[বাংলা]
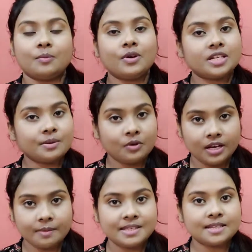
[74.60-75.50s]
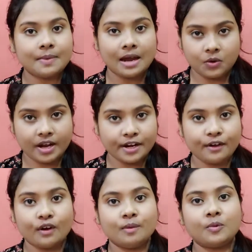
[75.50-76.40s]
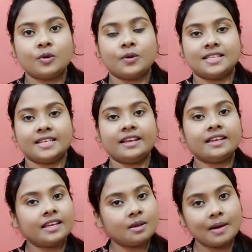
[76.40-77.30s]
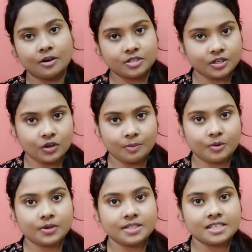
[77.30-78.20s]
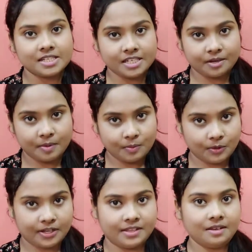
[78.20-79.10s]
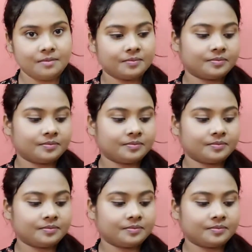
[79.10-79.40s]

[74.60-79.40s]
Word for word: বইটায় বললামই যে বারোখানা গল্প রয়েছে কি কি বারোটা গল্প রয়েছে সেটা একবার বলে দিই